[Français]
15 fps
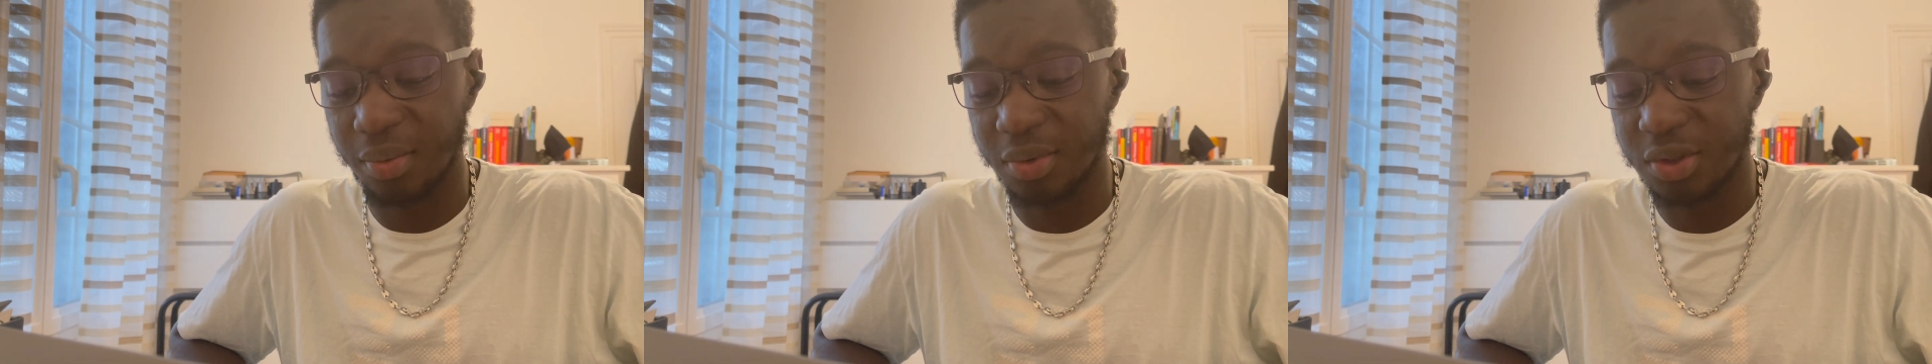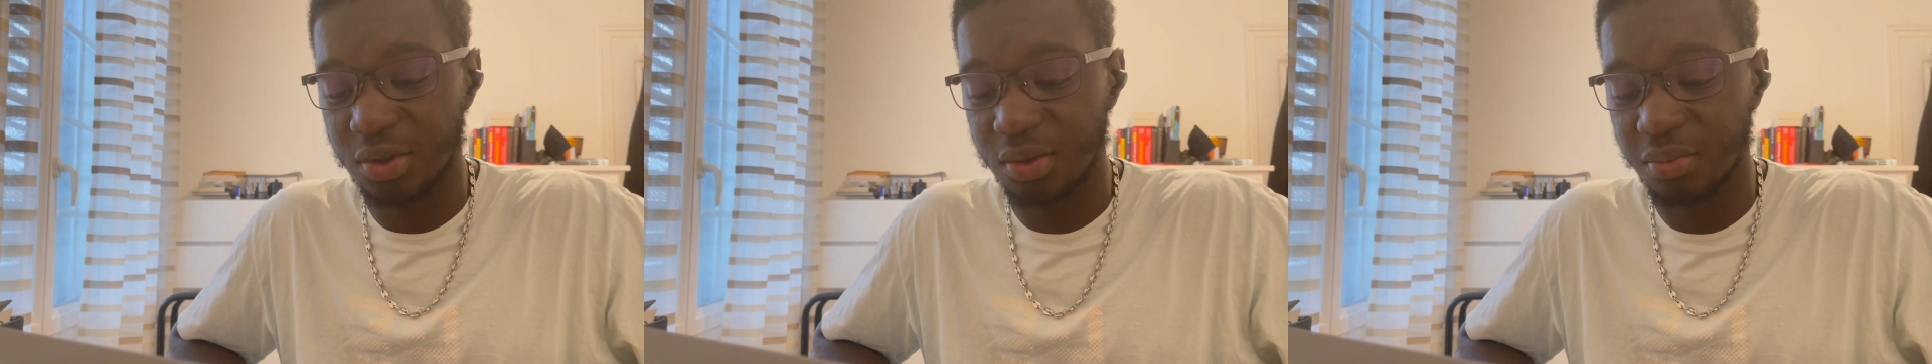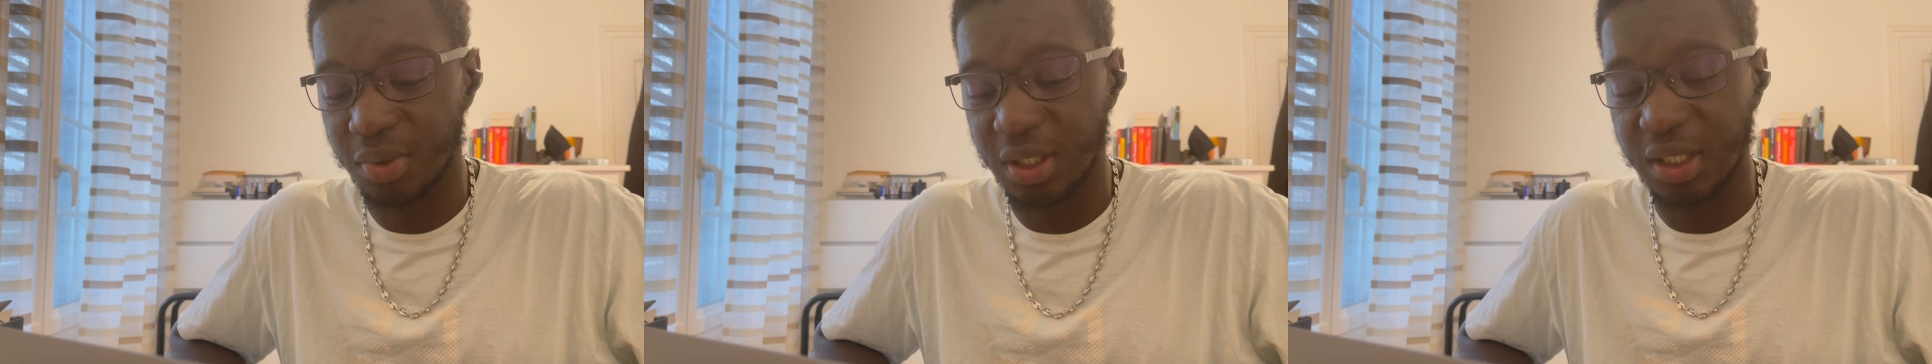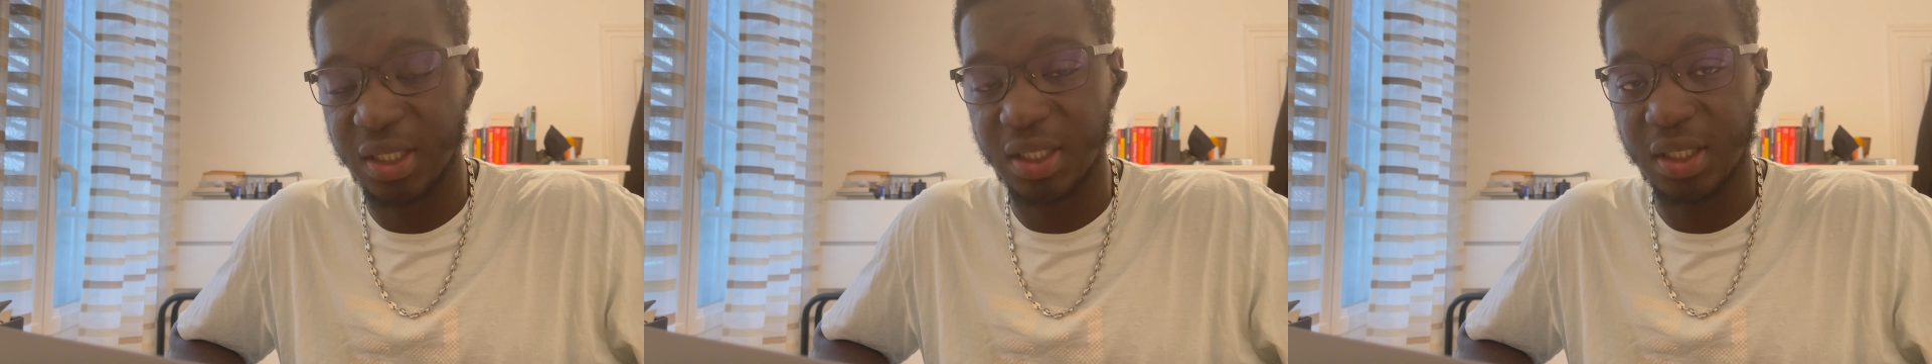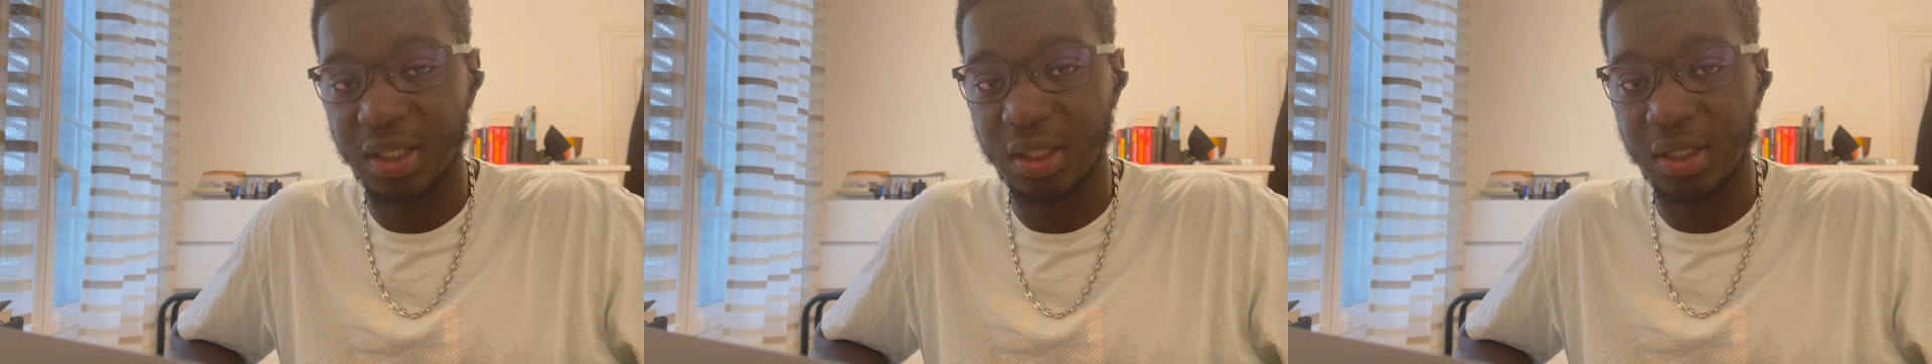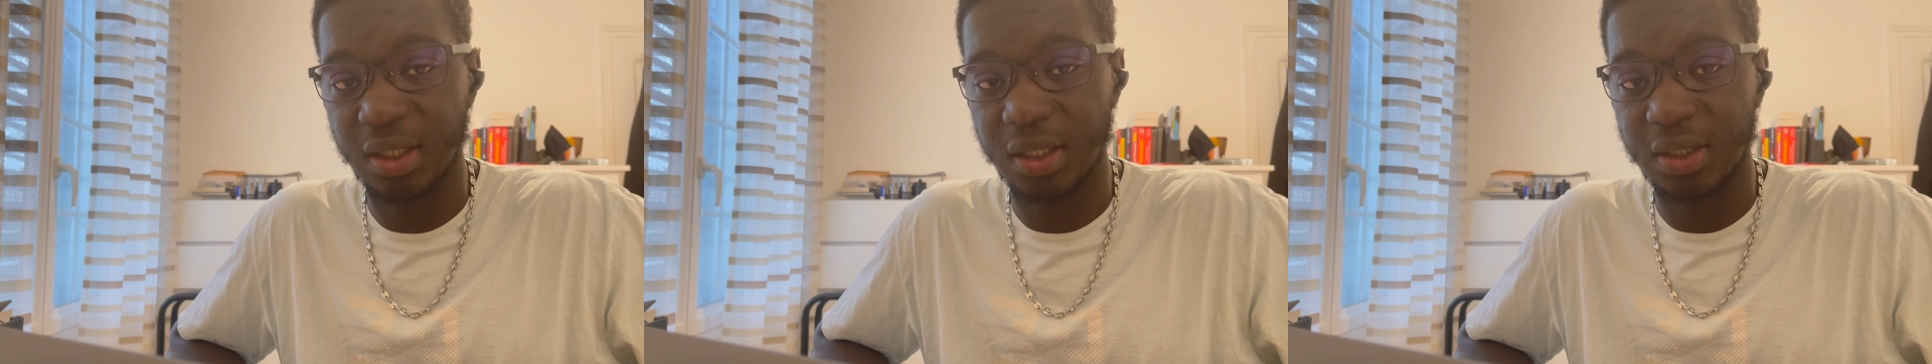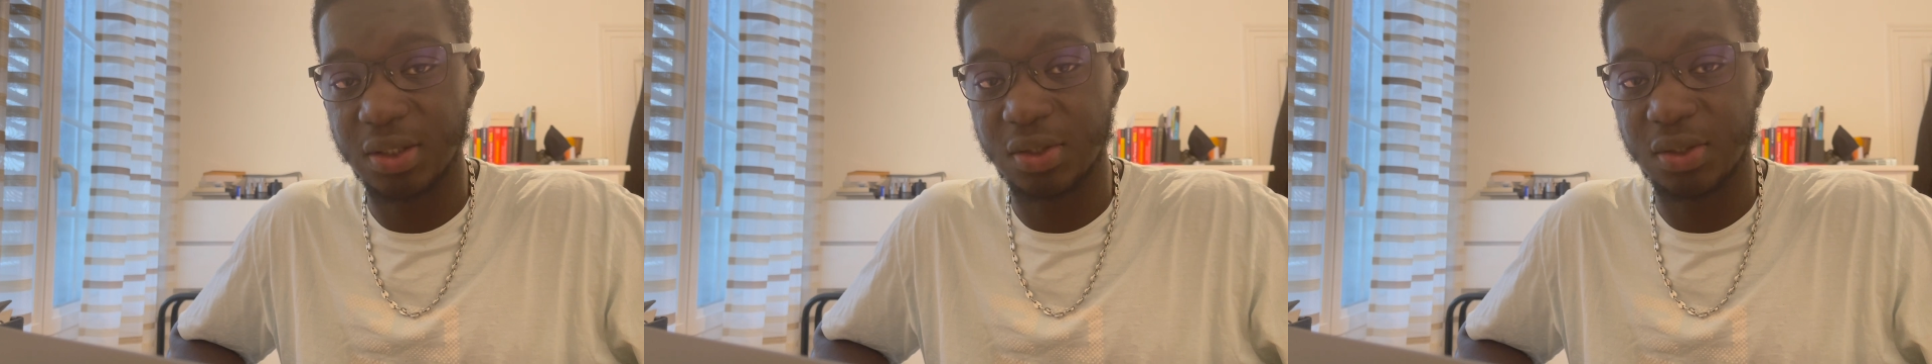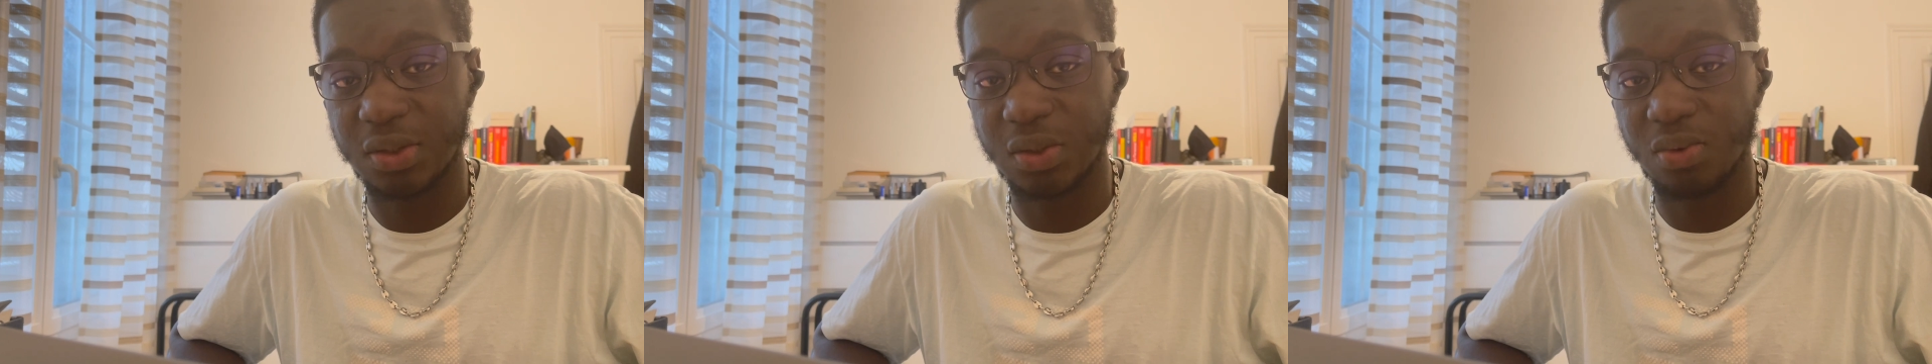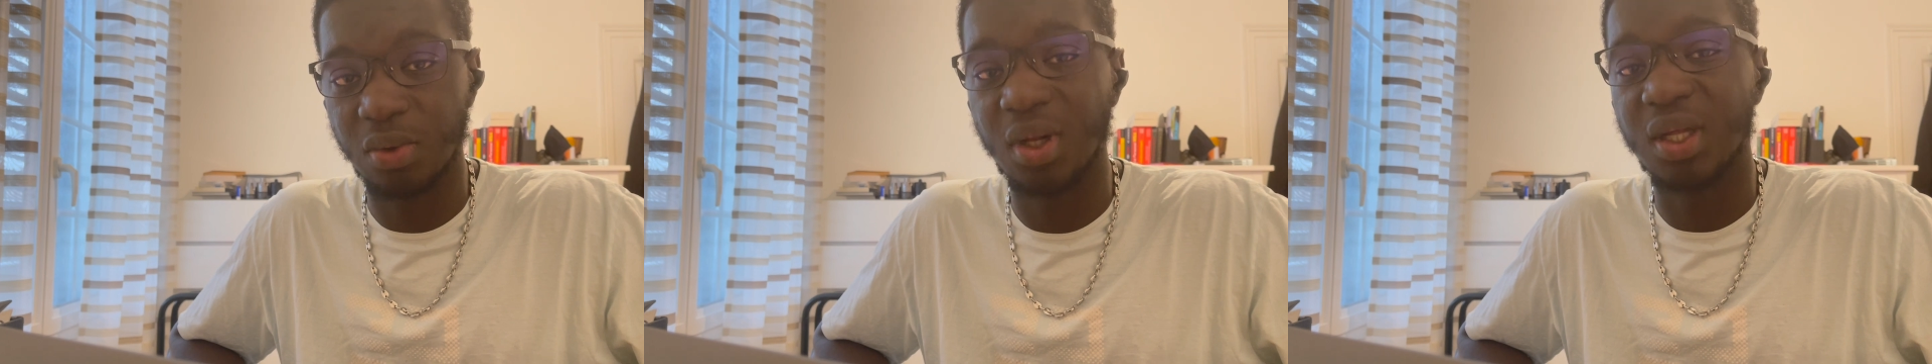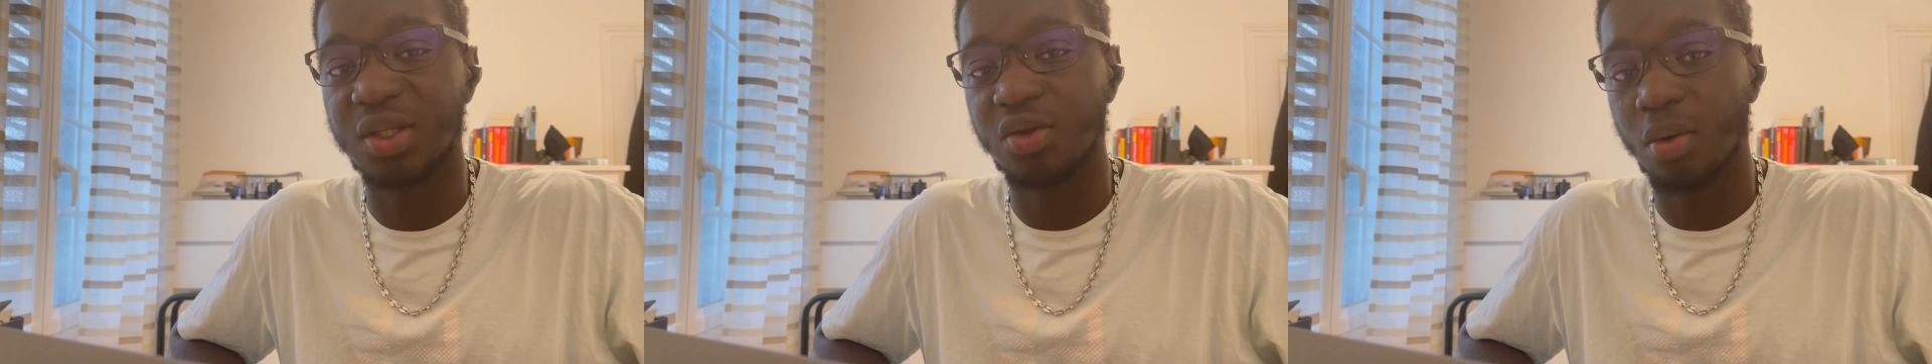mais, qui celui-là
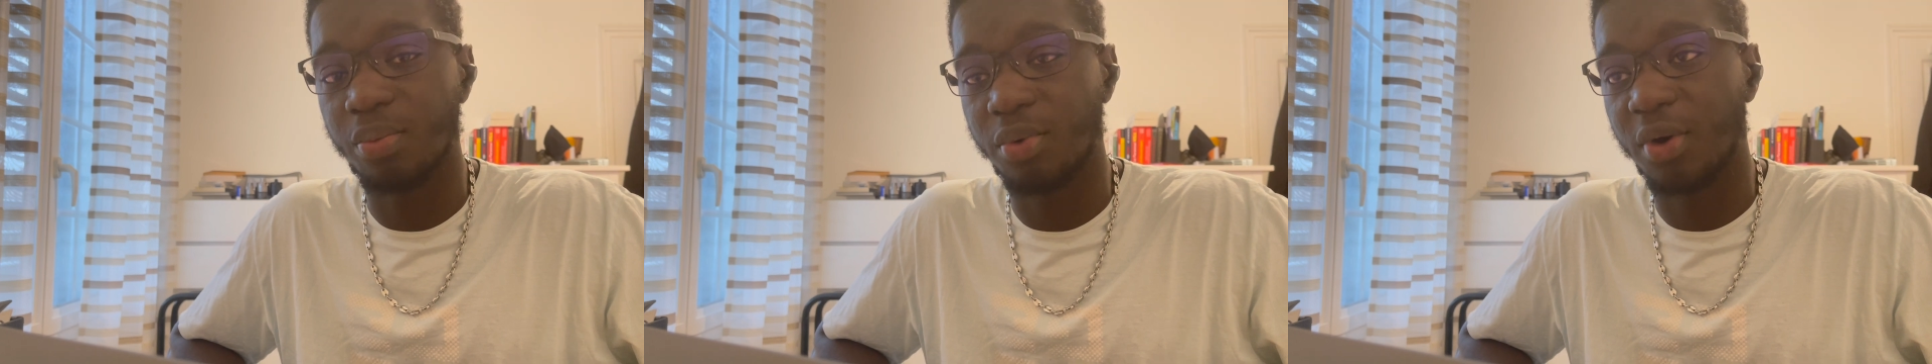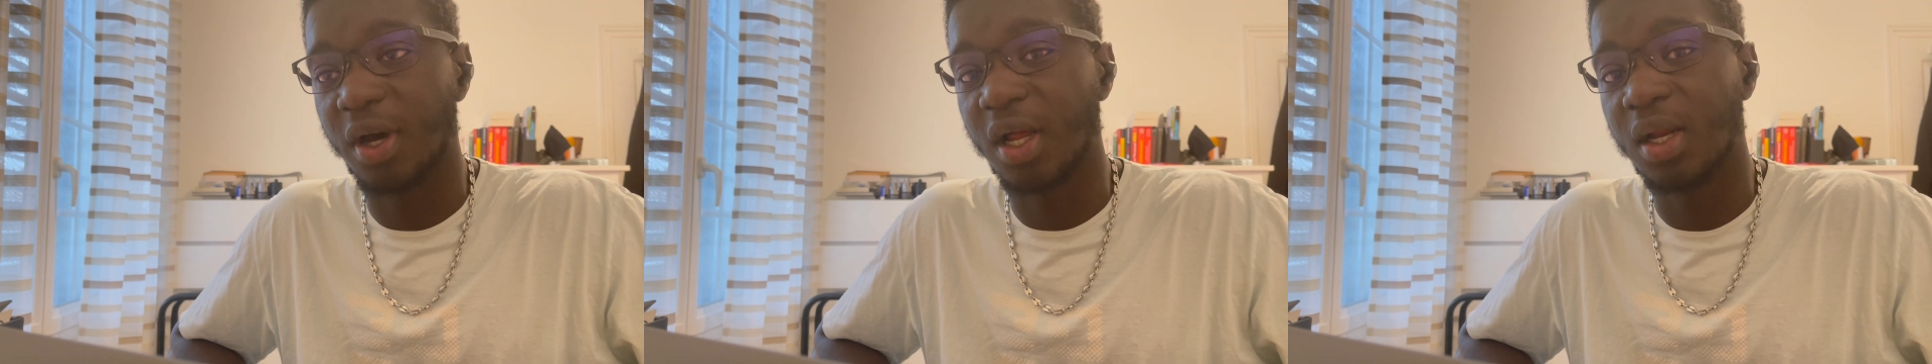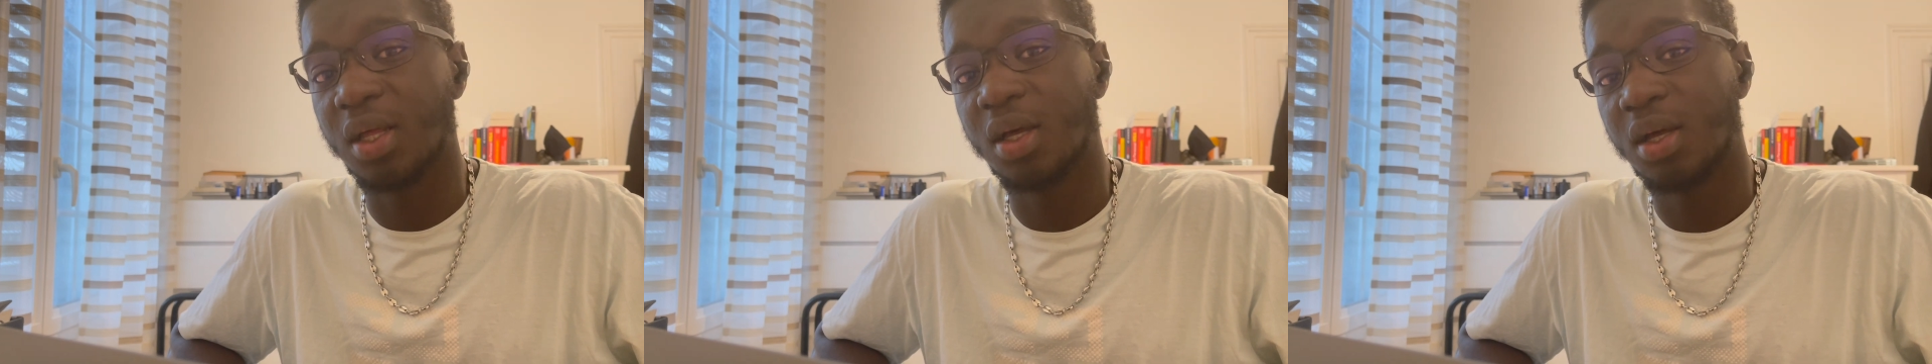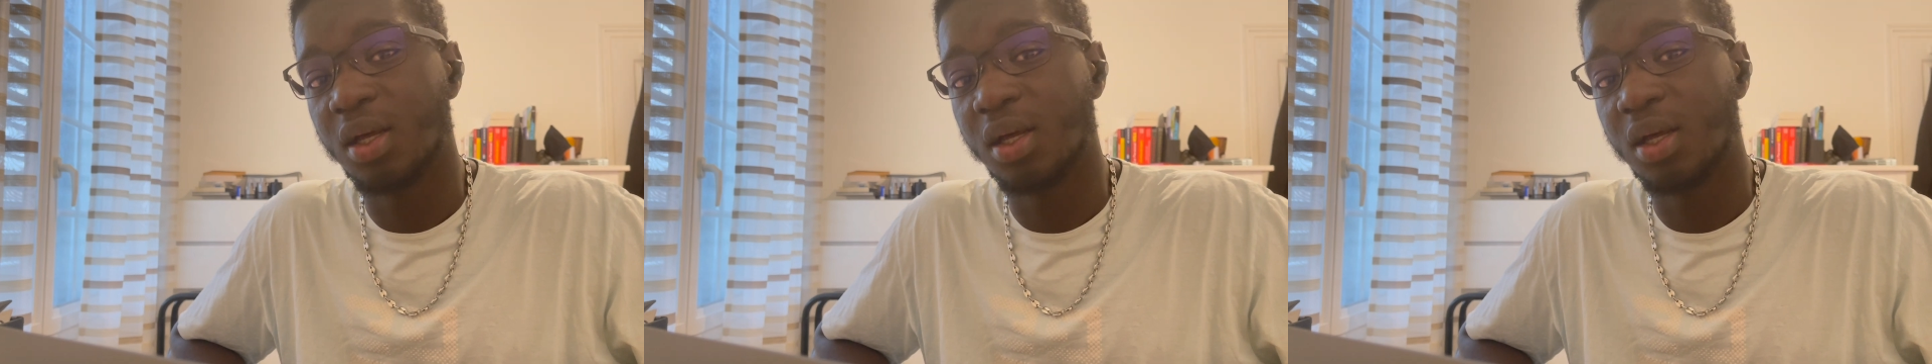est temporel,